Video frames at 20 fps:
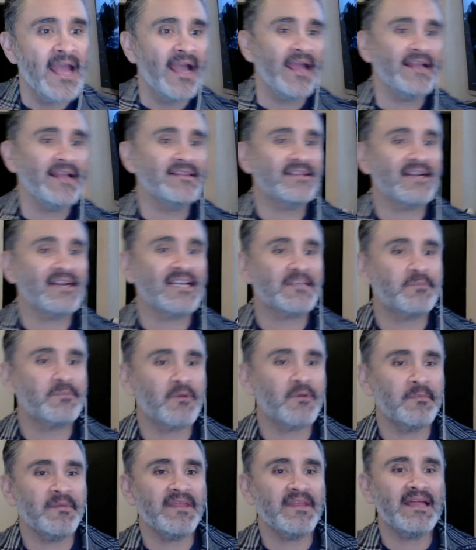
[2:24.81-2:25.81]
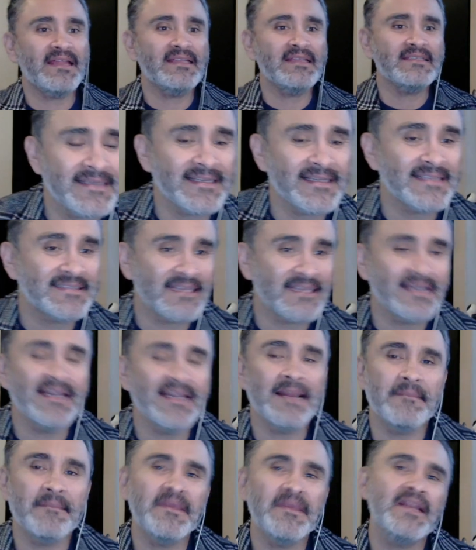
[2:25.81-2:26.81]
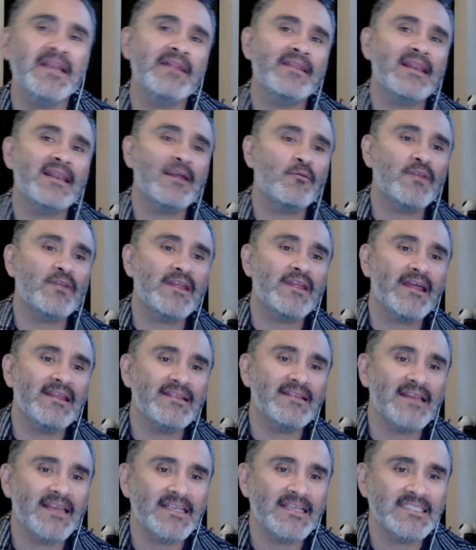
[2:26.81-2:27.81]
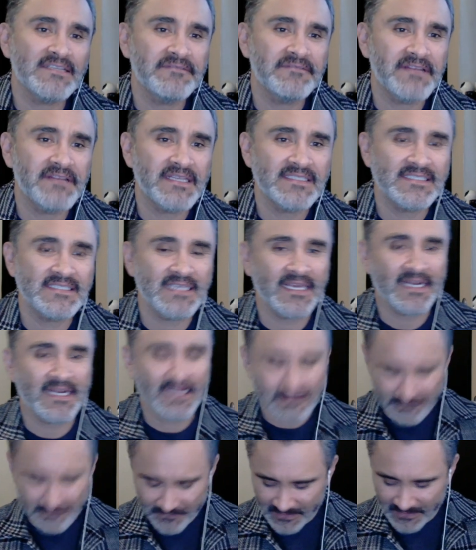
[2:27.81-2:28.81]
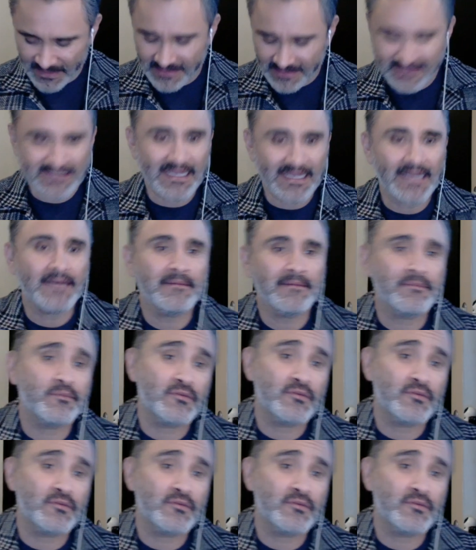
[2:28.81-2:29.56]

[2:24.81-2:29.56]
Entre las propiedades que están en la mira de la unidad de inteligencia financiera están,